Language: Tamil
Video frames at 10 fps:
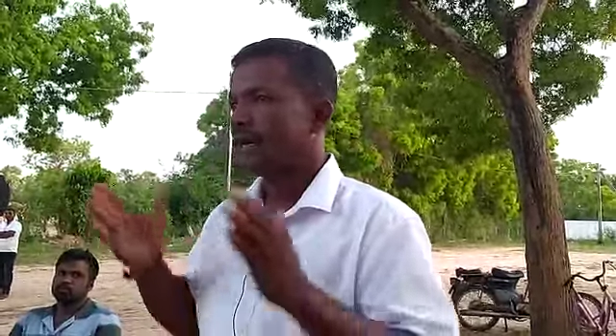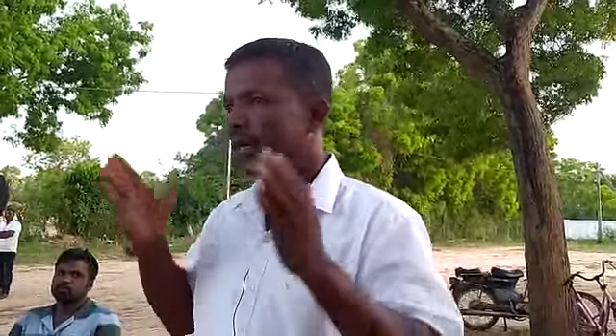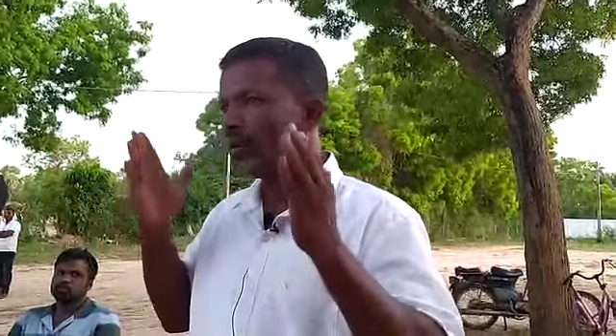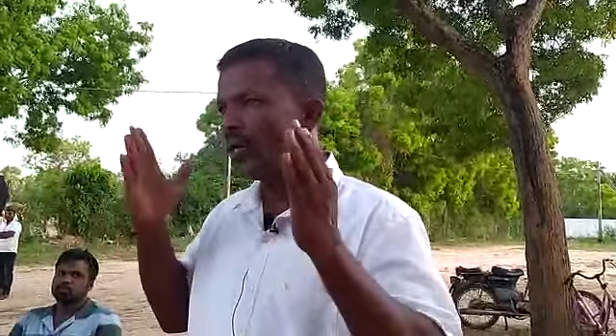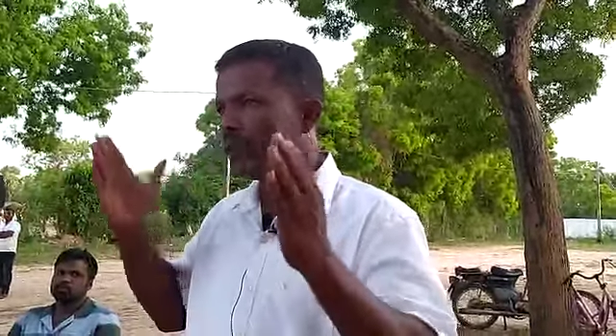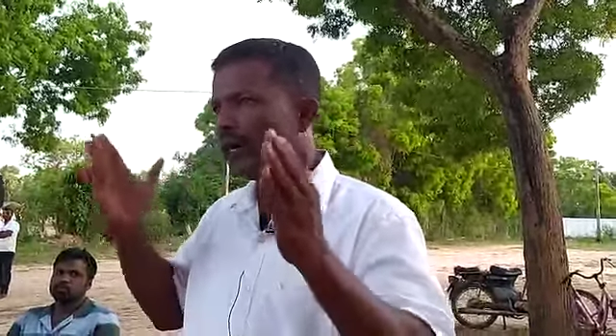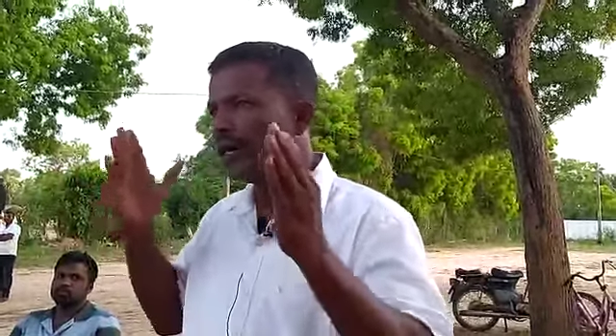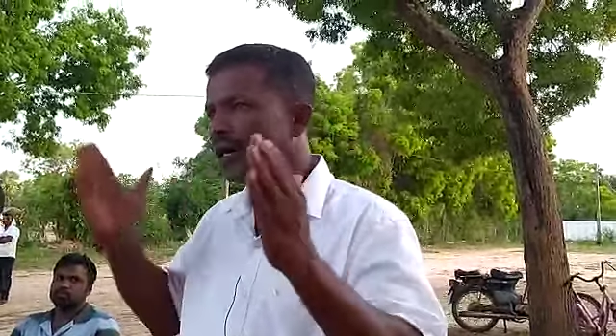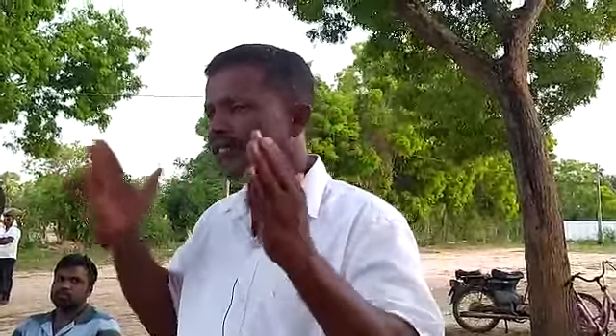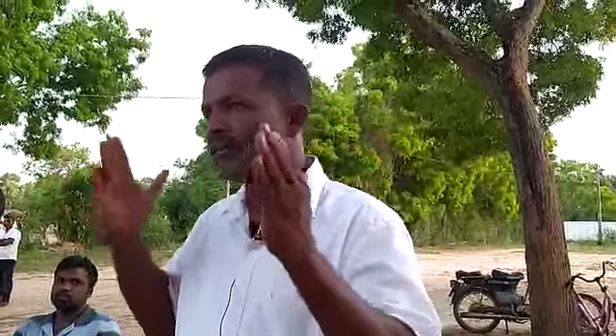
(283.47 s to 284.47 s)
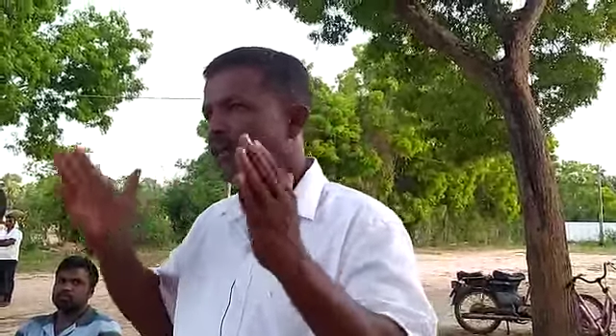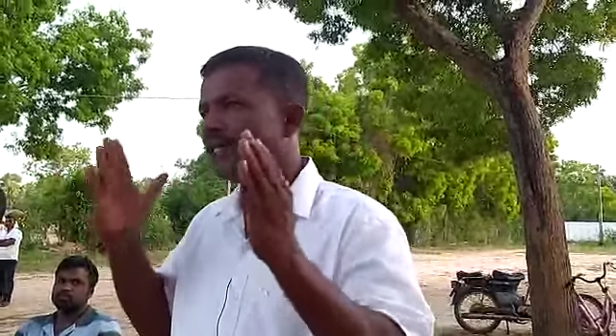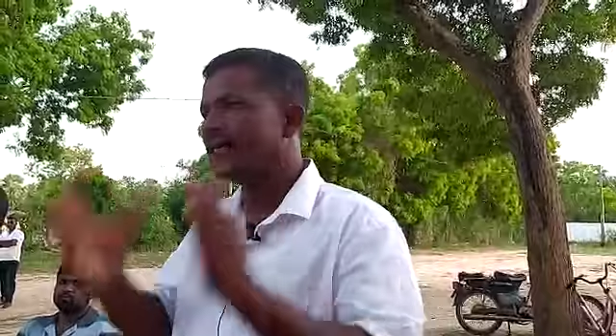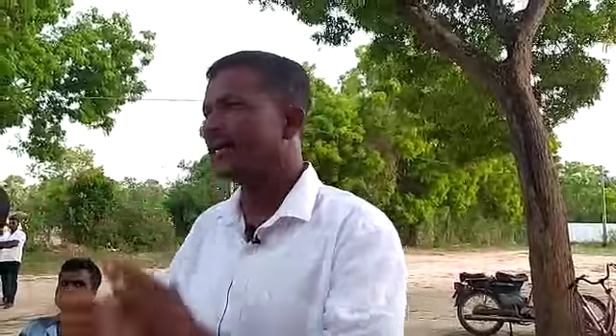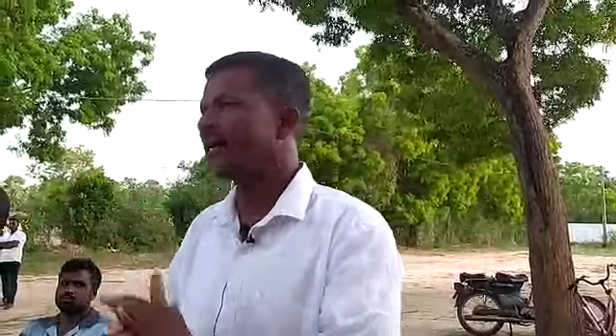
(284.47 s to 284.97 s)
எங்களுடைய மாகாண சபை
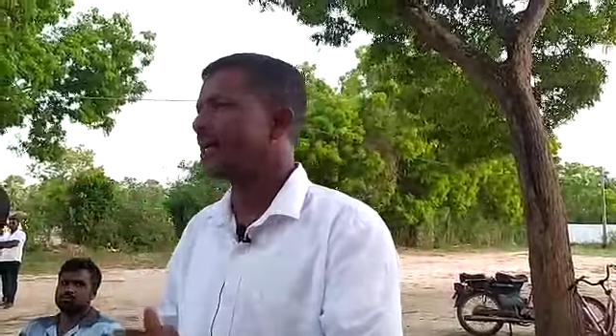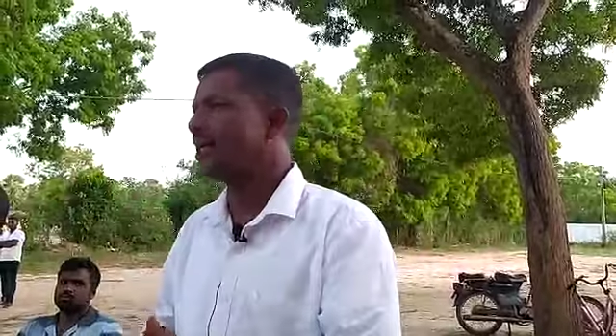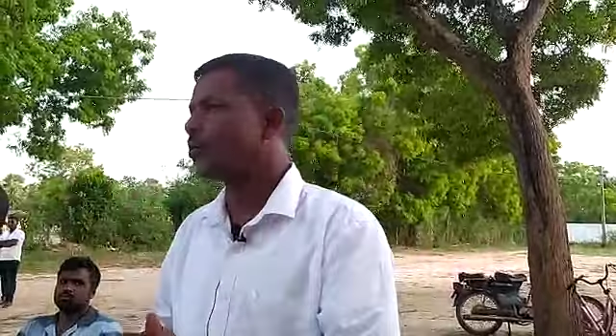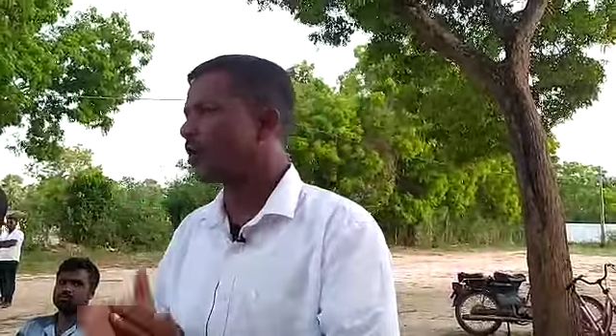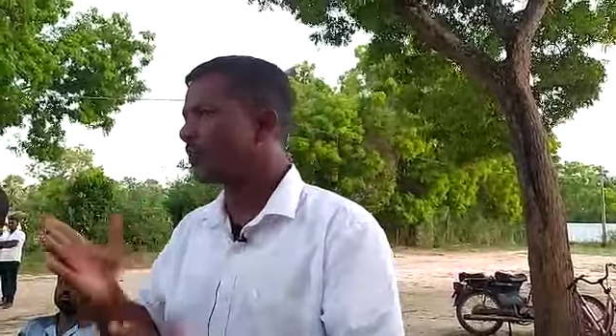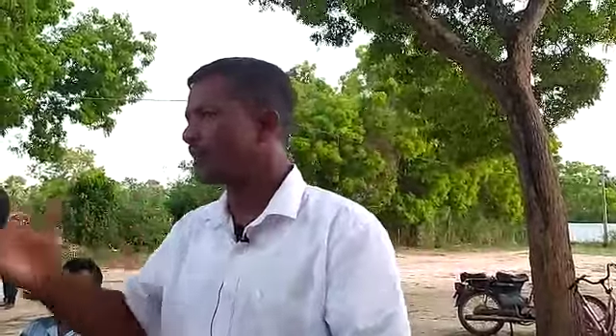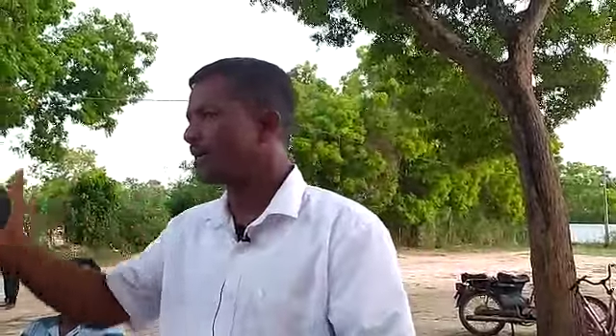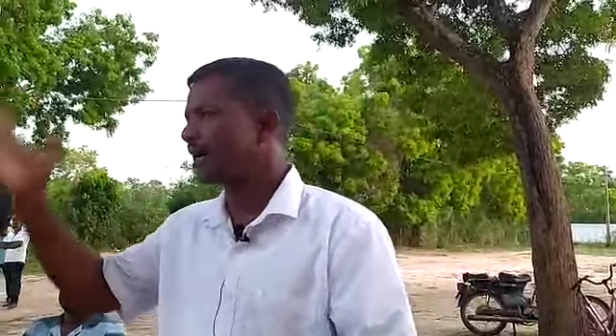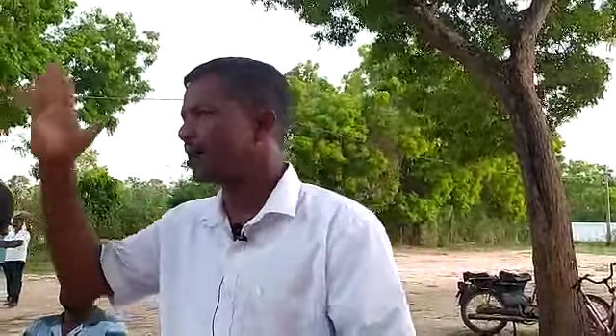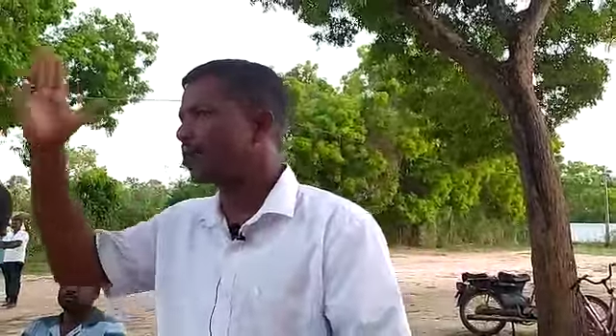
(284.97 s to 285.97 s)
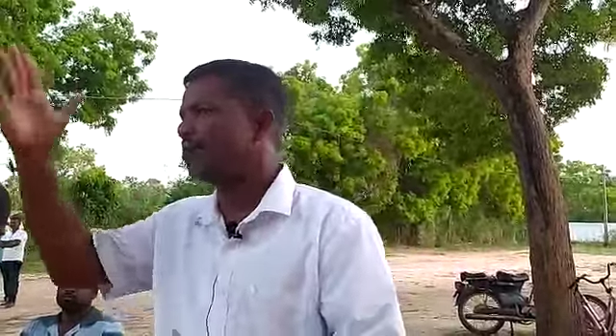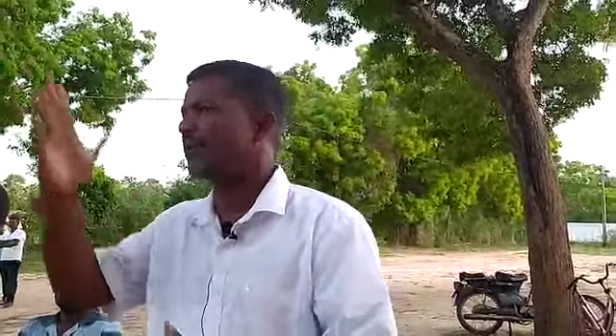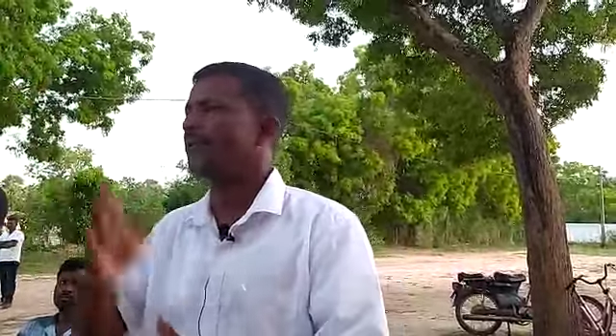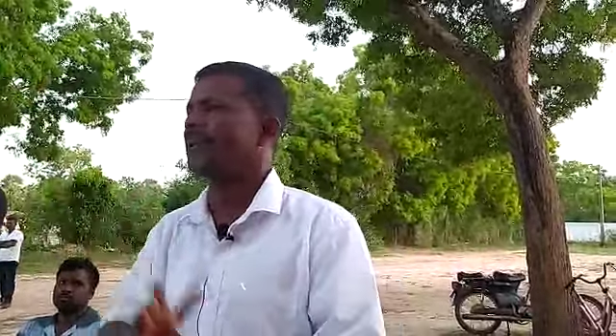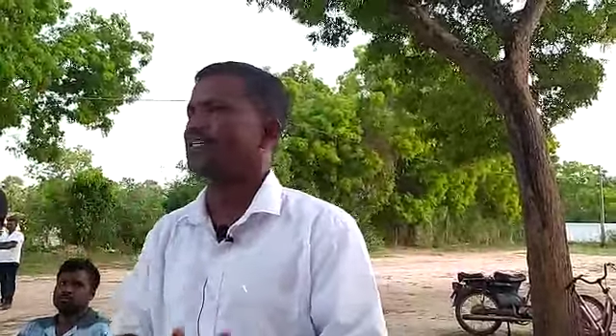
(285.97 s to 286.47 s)
அதிகாரங்களை குறைப்பதற்காக கொண்டு
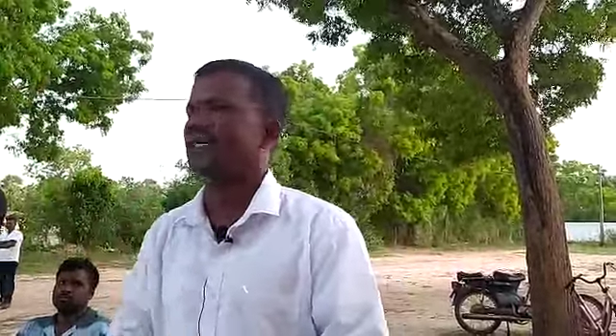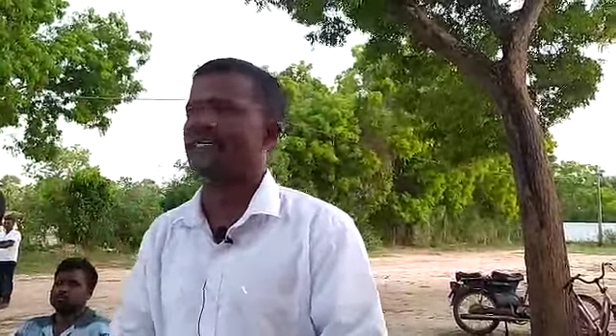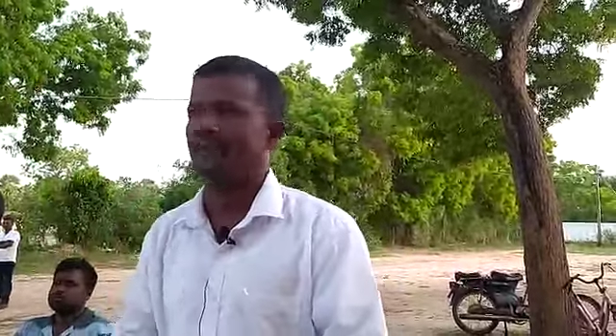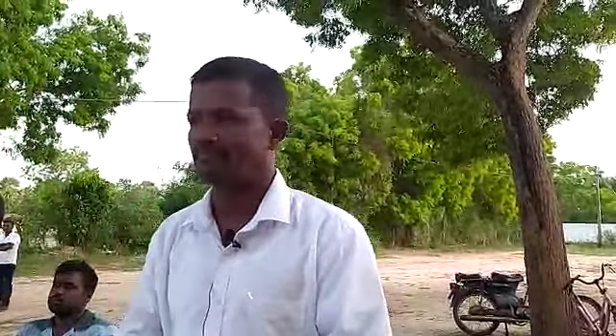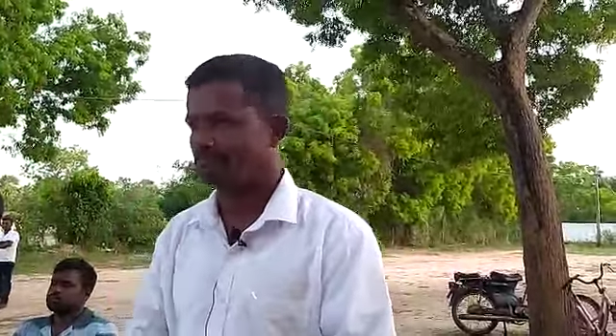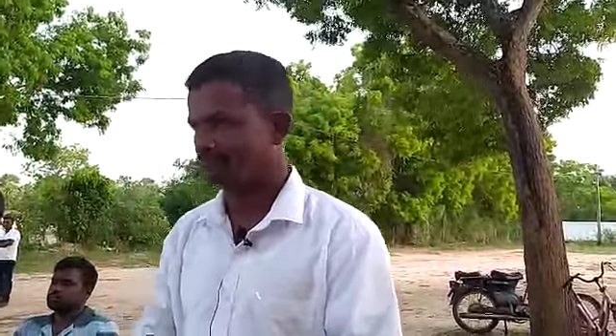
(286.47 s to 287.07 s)
வரப்பட்ட சட்டம்